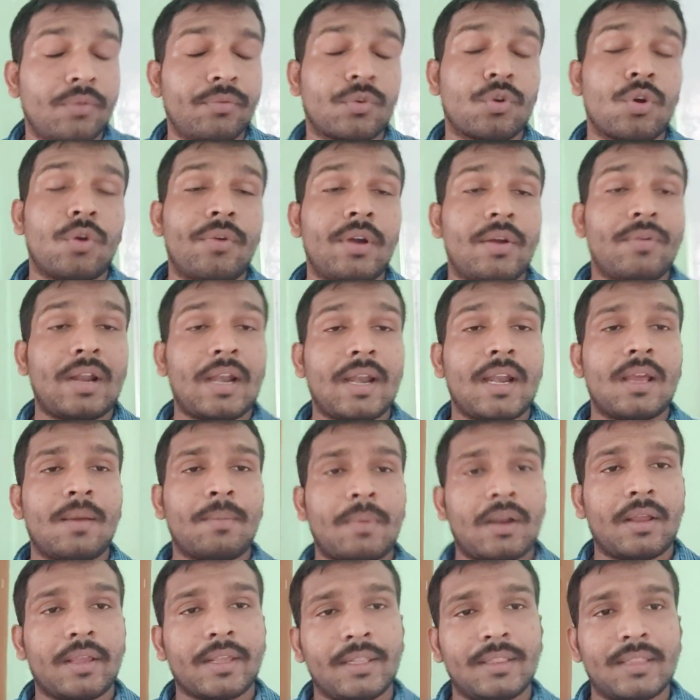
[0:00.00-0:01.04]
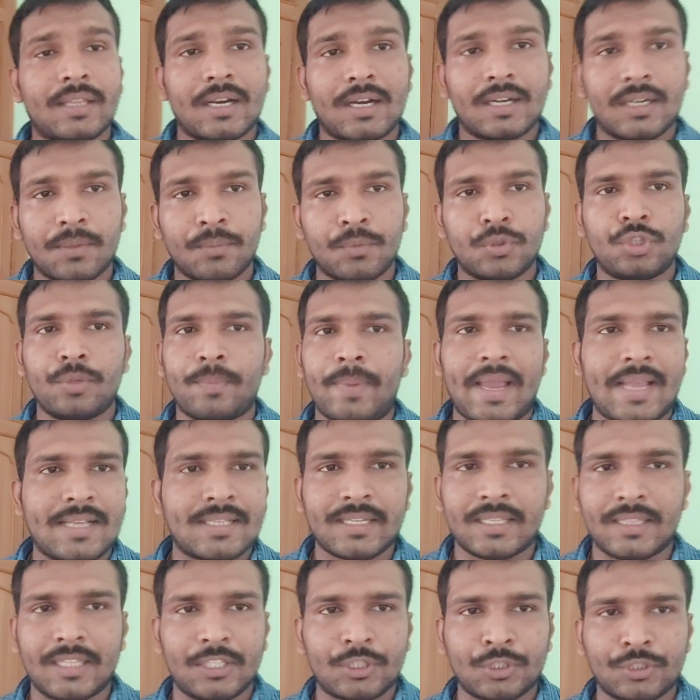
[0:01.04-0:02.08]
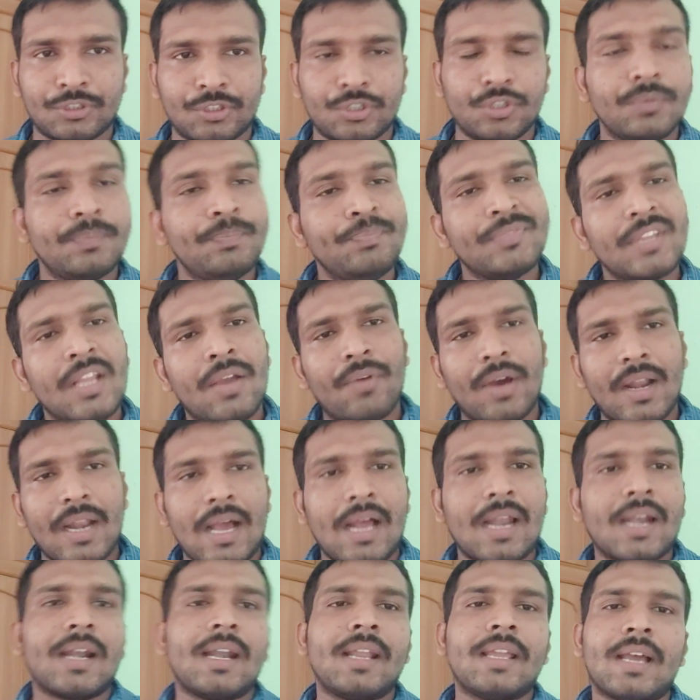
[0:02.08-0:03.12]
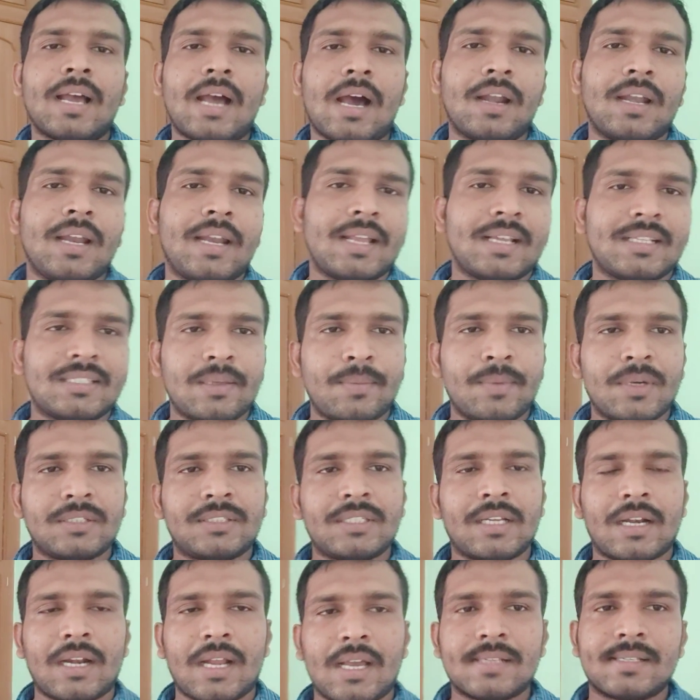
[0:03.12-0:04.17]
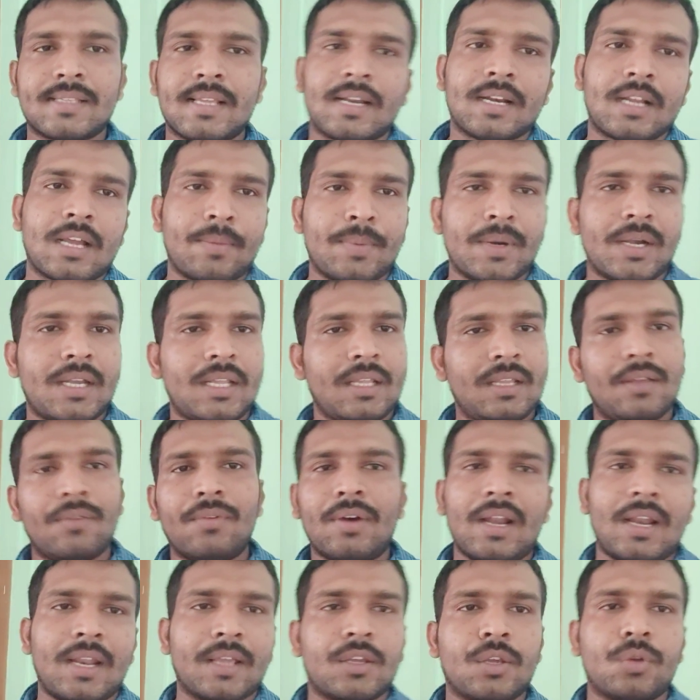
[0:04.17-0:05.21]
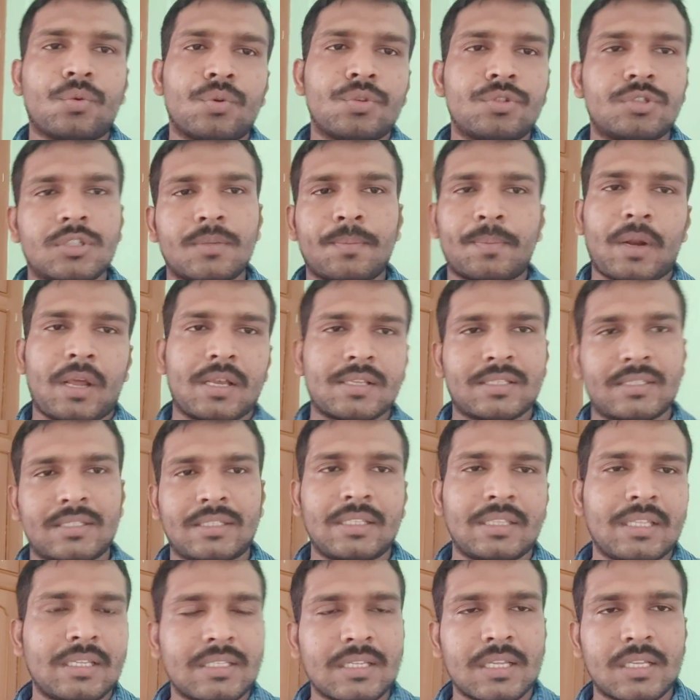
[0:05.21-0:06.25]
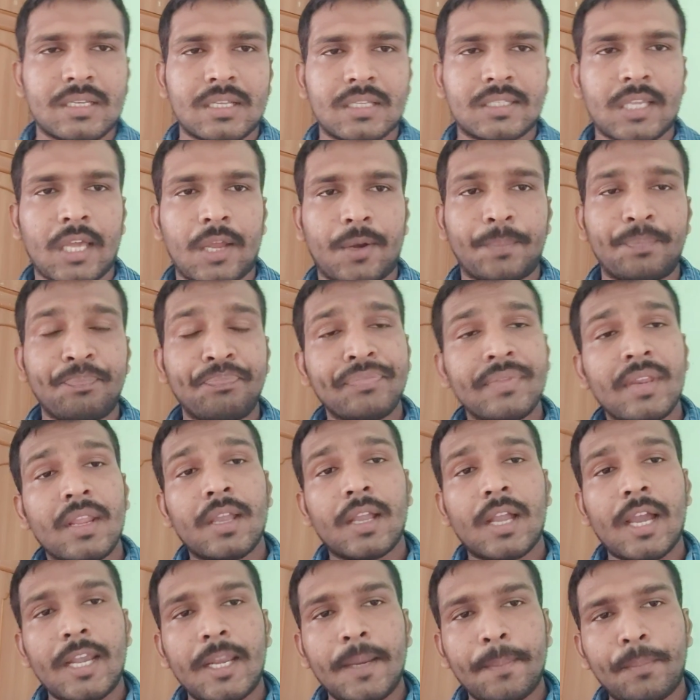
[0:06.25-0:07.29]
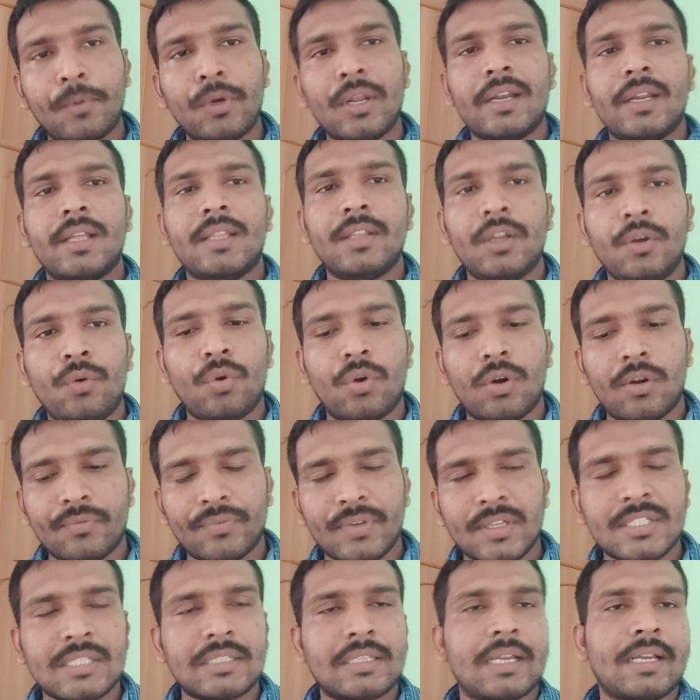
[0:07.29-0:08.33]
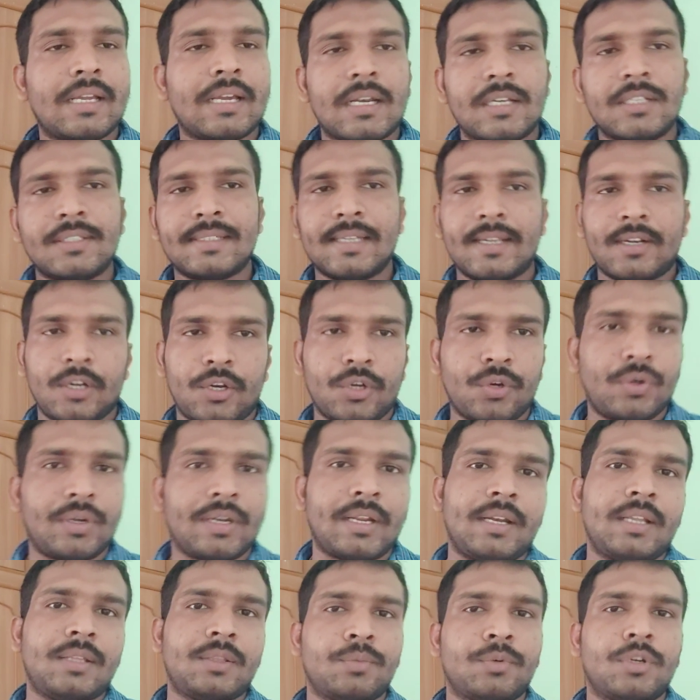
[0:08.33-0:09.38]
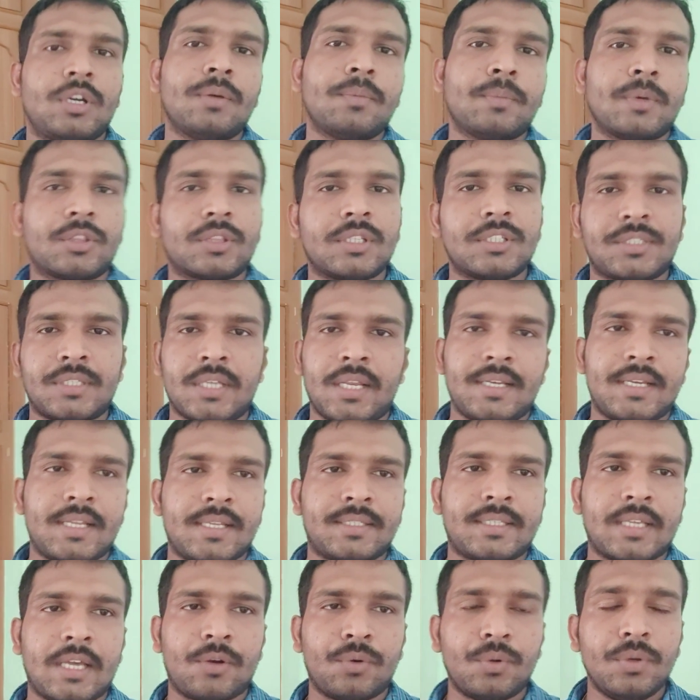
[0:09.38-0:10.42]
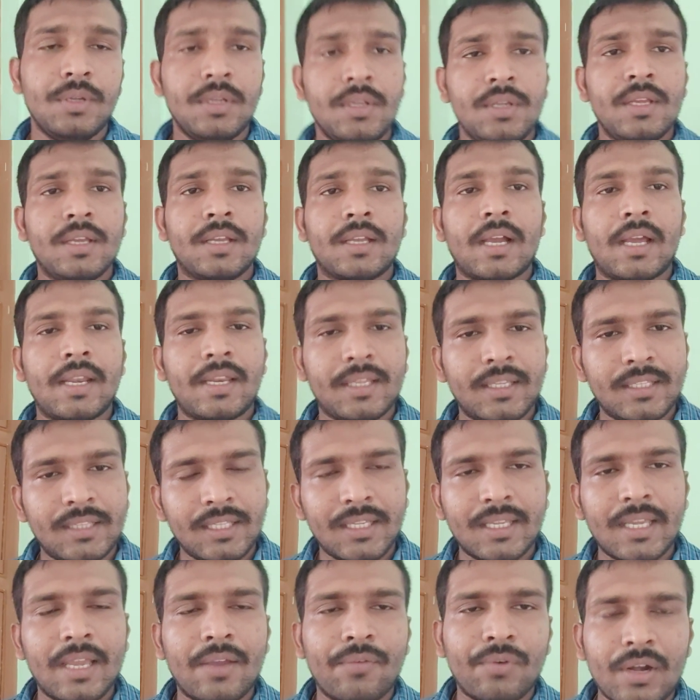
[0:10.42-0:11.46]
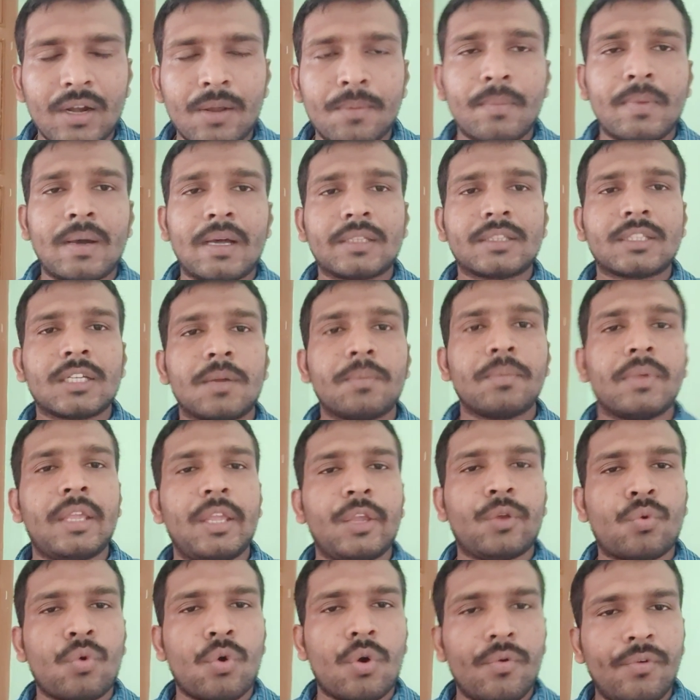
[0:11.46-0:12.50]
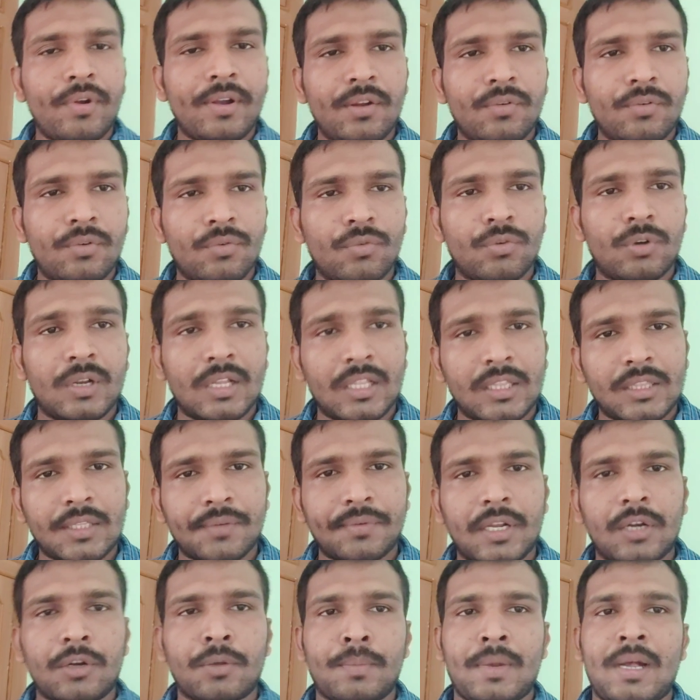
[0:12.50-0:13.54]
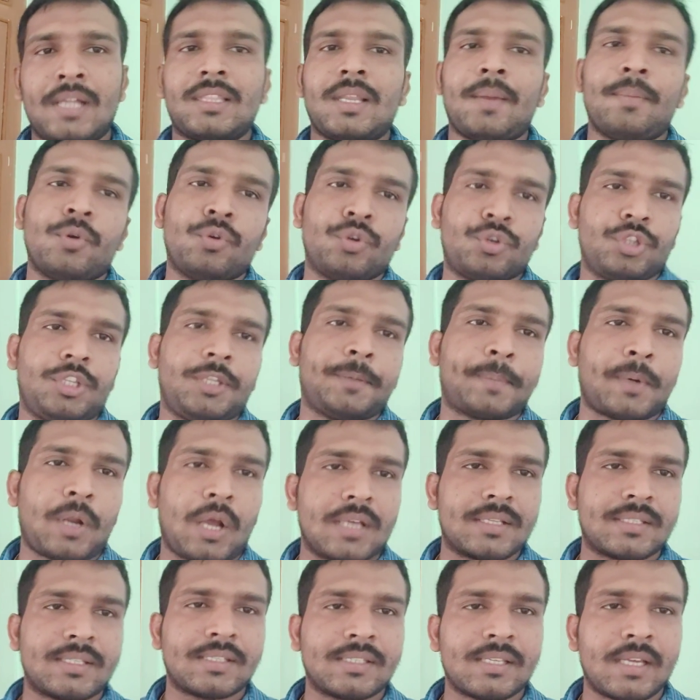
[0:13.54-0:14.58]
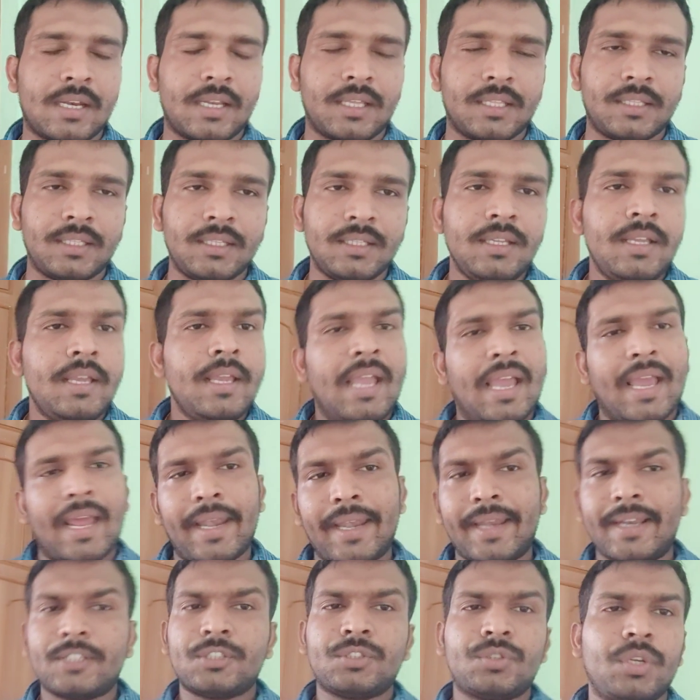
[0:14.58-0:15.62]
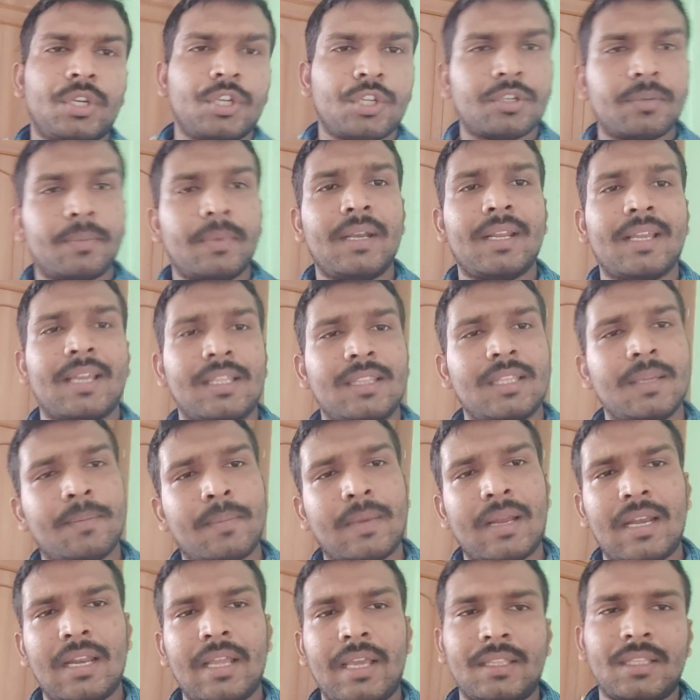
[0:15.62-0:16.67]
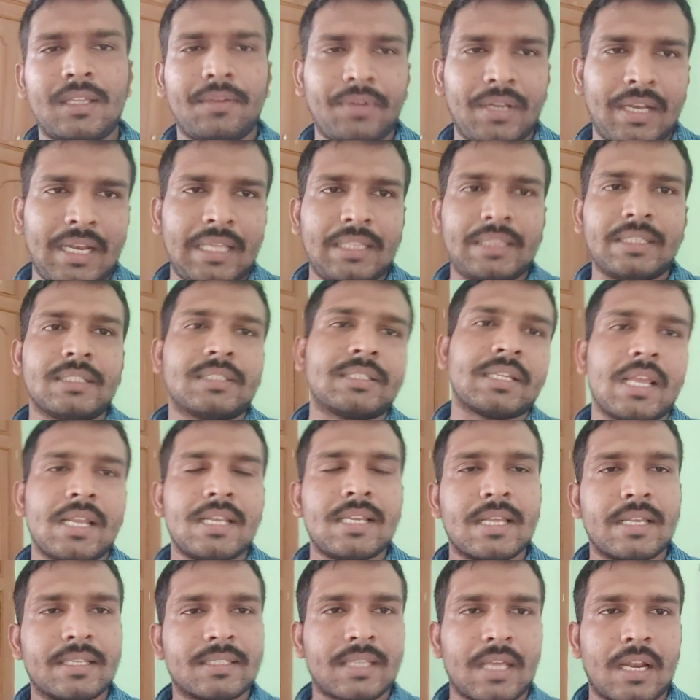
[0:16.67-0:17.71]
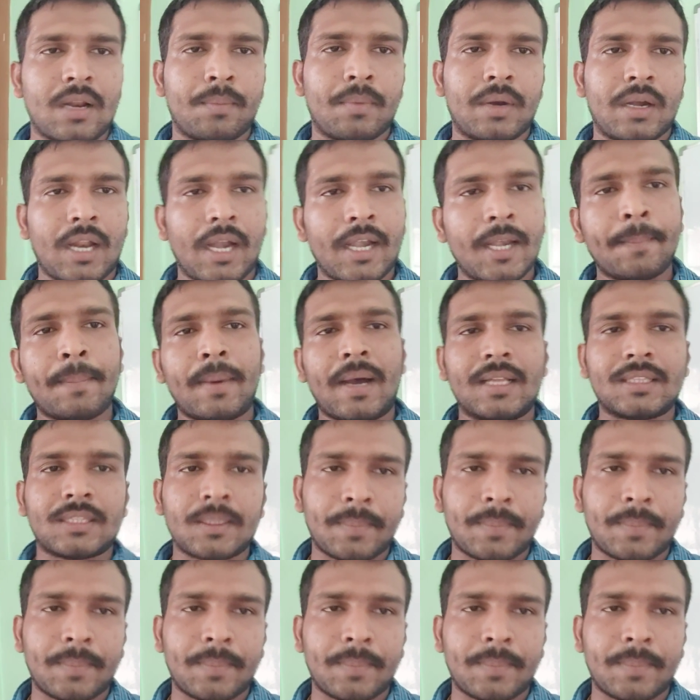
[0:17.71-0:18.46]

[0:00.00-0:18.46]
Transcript: కోవిడ్ వలన మనకి ఇంతకంటే ముందు బ్యాచ్ ఏదైతే ఉందో వారు ఆల్రెడీ ఆన్లైన్ ఎగ్జామినేషన్ రాశారు కాబట్టి వాళ్ళకి కొంచెం ప్రాసెస్ అయితే చేంజ్ చేశారు కానీ ఇప్పుడు అనేది నోటిఫికేషన్ దగ్గర నుంచే రిక్రూట్ అనేది కూడా మొత్తం చేంజ్ చేశారు కానీ ఇది కేవలం మాత్రం ఈ కోవిడ్ ఉన్నంత వరకు మాత్రమే ఉంటుంది ఈ ప్రాసెస్ అనేది అండ్ నెక్స్ట్ రిక్రూట్మెంట్కి అయితే మళ్ళీ అయితే వీళ్ళైతే చేంజ్ చేస్తారన్నమాట అంటే పాత